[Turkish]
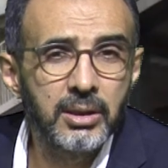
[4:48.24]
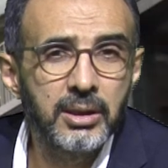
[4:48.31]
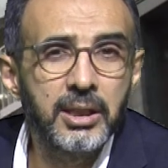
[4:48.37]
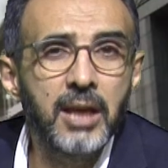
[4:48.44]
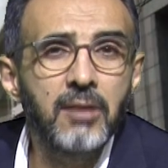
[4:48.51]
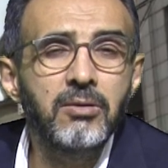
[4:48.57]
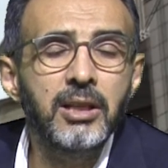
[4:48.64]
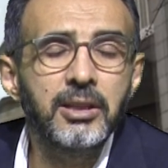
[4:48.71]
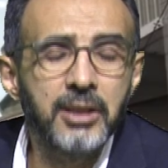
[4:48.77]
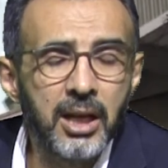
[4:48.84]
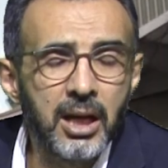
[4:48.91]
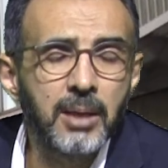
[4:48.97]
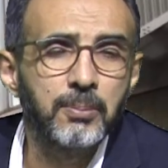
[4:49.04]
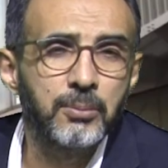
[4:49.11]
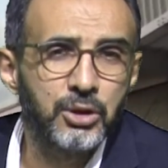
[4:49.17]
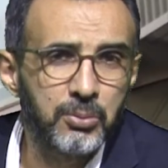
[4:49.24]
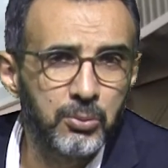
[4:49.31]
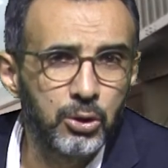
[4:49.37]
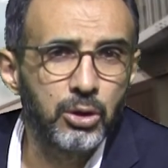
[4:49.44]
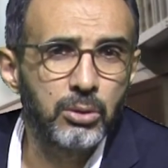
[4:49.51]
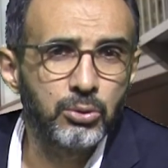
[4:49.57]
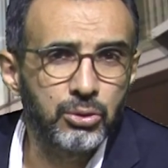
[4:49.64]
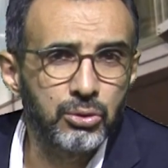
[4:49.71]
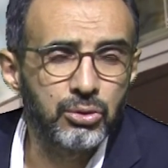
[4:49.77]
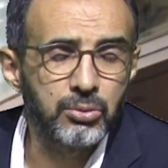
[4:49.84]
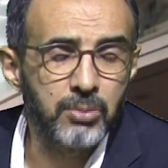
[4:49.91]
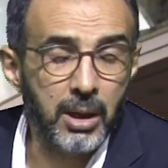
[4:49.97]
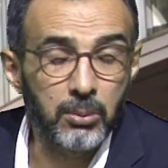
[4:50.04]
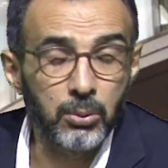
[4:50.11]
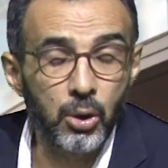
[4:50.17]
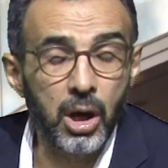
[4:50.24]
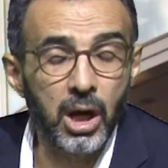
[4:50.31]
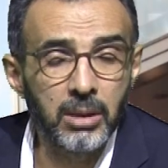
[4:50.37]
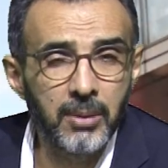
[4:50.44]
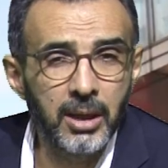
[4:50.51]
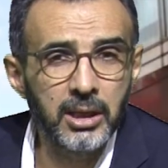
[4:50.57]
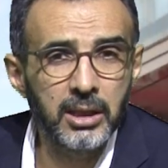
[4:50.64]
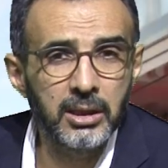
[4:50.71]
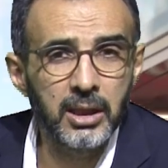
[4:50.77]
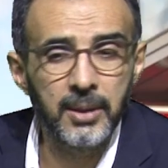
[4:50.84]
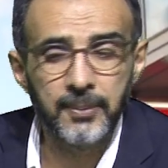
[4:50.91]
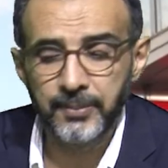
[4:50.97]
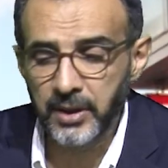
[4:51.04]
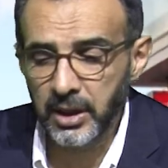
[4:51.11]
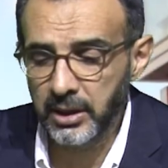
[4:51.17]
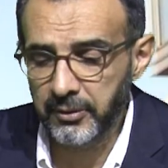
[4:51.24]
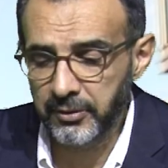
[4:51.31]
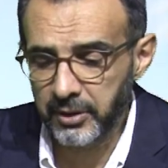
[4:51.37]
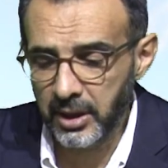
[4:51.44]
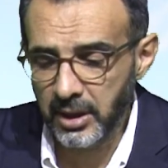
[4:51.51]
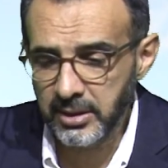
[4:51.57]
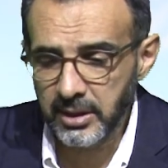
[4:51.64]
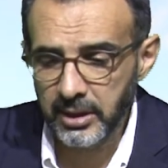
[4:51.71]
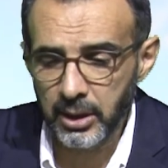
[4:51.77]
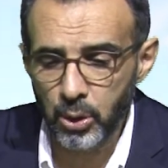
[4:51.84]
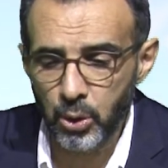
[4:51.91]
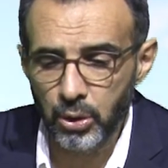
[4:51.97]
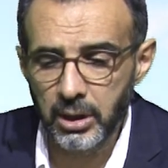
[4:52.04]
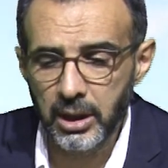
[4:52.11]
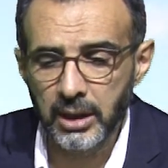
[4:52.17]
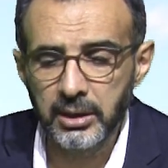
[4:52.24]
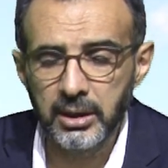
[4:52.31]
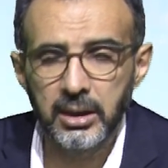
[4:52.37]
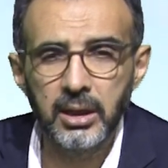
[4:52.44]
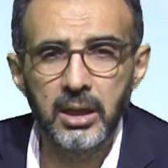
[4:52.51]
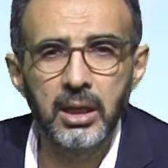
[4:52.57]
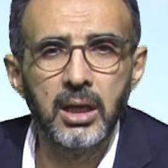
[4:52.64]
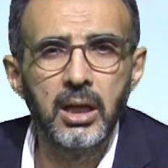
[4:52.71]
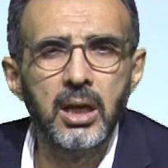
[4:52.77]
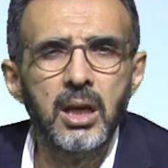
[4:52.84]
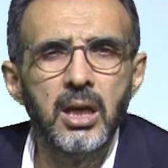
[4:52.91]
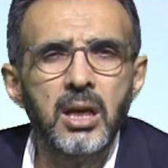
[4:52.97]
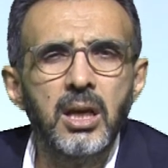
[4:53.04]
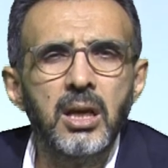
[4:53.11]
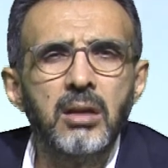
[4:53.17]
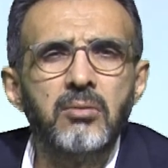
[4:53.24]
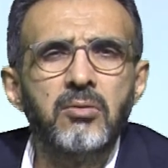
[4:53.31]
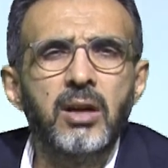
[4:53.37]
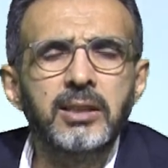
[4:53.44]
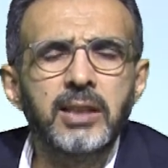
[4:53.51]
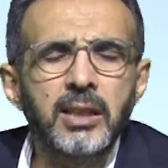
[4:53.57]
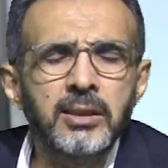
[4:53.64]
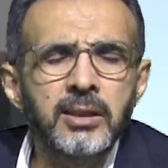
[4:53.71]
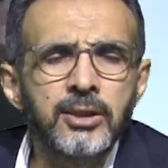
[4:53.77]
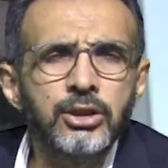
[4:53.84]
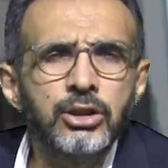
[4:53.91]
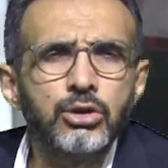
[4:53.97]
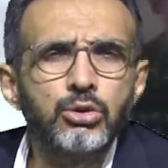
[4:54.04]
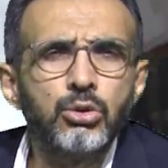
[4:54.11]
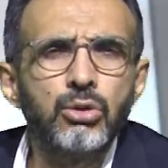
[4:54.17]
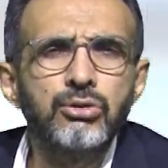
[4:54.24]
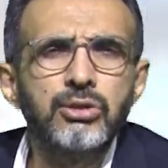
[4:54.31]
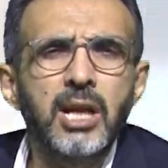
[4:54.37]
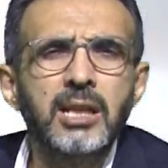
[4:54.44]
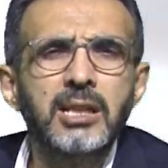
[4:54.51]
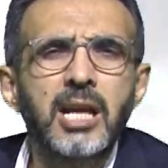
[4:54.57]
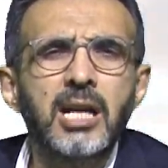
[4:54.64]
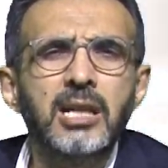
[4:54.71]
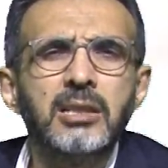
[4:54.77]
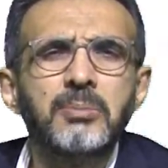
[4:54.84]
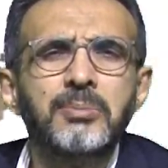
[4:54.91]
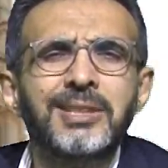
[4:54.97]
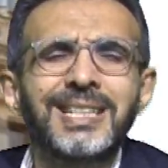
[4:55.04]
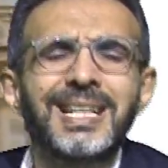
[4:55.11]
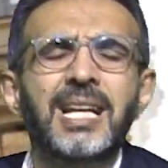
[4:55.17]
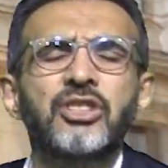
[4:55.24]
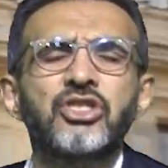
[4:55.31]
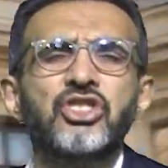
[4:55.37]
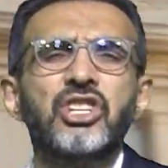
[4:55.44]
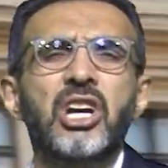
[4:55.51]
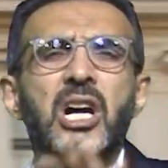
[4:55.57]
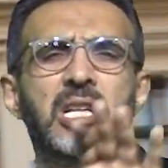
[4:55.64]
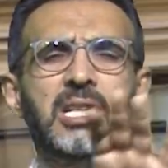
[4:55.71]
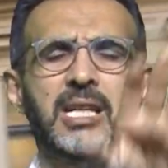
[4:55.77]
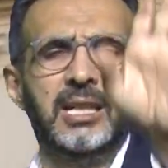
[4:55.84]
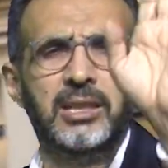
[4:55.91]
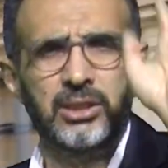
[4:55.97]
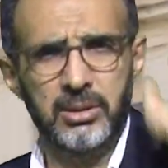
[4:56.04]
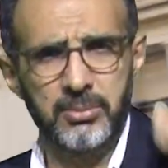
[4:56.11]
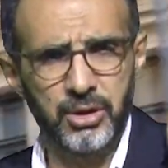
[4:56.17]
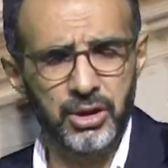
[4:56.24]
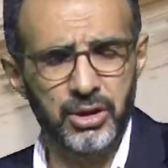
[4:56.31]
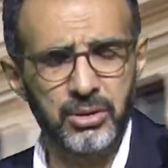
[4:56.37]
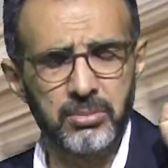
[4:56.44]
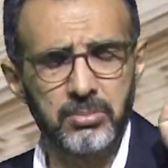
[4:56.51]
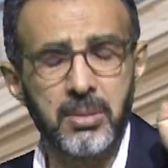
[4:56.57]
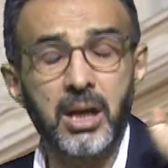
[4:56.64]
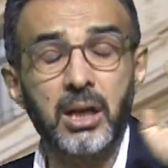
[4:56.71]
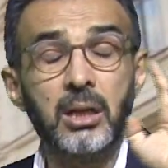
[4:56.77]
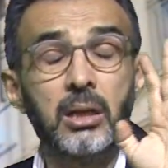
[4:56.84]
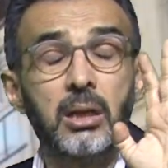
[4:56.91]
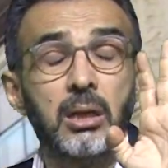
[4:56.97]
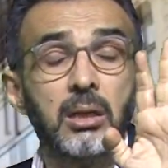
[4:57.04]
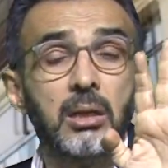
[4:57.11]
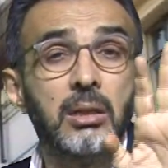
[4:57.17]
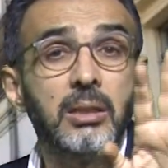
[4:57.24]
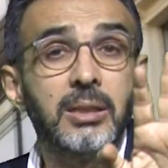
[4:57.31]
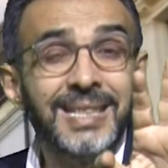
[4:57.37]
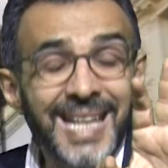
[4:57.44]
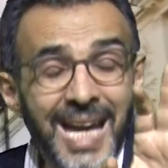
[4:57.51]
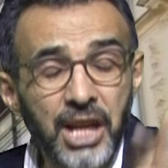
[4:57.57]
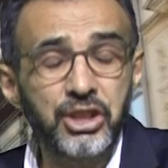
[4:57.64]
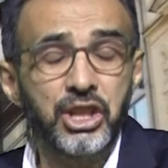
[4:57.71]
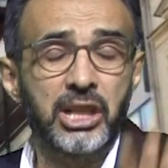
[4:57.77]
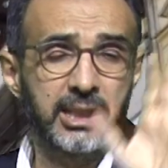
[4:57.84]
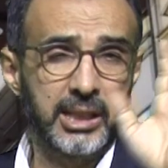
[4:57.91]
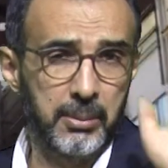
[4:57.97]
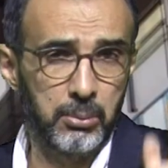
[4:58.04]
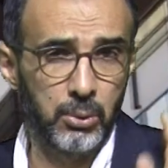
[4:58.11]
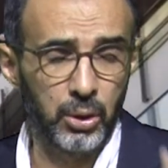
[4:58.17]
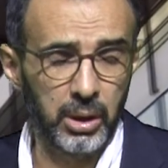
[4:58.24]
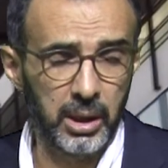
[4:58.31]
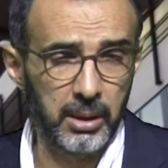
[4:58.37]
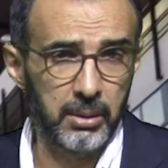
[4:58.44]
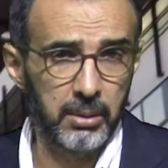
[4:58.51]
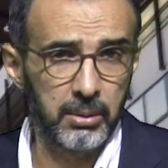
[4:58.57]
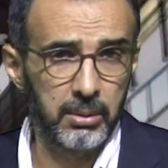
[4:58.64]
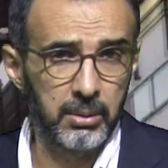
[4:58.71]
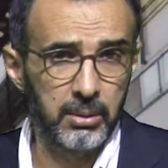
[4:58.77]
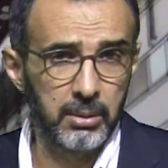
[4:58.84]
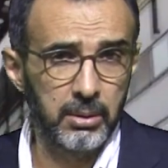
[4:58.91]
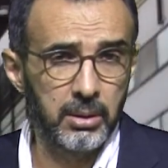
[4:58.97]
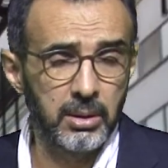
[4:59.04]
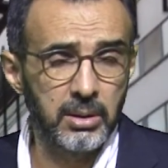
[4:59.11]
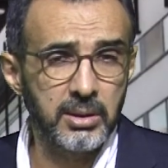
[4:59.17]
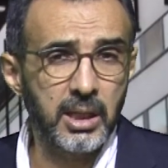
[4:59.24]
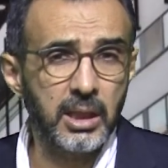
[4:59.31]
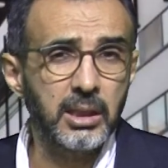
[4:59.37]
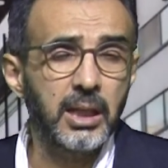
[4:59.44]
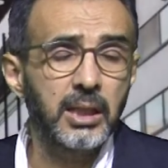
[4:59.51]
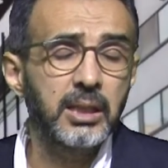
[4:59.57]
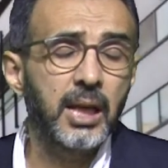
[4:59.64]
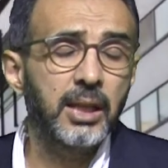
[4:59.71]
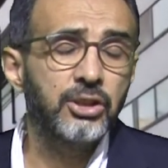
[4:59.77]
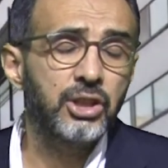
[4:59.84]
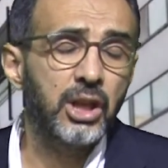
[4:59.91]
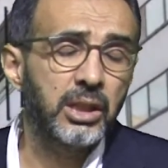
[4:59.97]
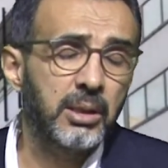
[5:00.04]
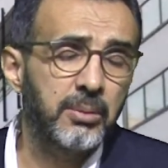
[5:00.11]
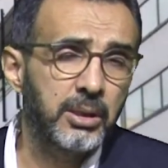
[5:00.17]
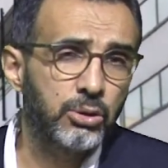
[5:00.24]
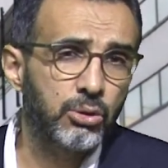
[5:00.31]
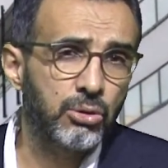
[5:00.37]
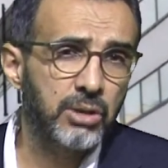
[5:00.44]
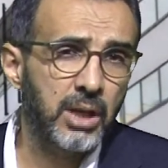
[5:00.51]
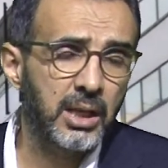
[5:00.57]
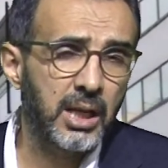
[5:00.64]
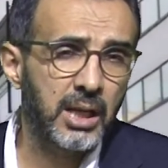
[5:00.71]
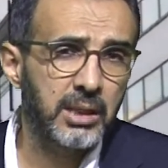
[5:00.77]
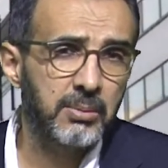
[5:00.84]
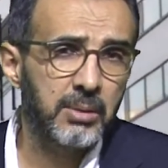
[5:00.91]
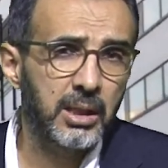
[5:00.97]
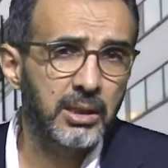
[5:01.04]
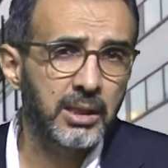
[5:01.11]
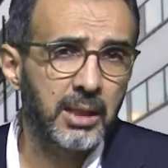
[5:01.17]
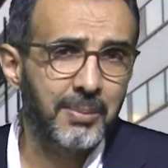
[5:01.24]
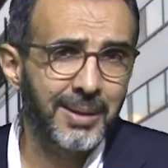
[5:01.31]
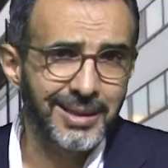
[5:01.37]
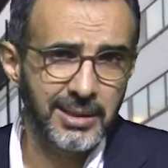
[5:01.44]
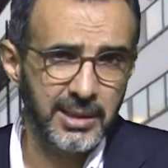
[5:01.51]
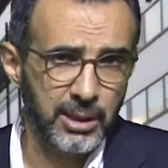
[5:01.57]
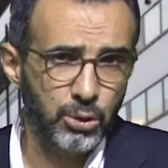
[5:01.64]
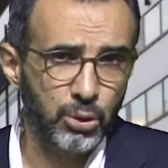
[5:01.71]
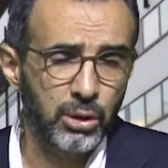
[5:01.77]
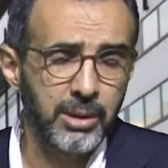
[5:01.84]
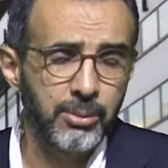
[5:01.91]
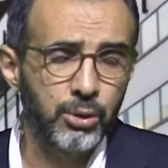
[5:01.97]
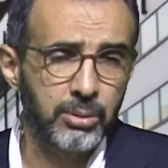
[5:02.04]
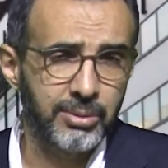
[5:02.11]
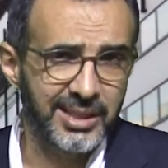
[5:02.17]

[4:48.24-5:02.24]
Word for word: Devlet ne yapmış biliyor musunuz? Bak bu Almanya'da ya da Fransa'da, Hollanda'da vatandaşı sosyal yardım dilencisi haline getirmiş. Bak gerçekten böyle. Sakın hani yanlış anlamayın sosyal yardım alanlar. Ben size söylemiyorum.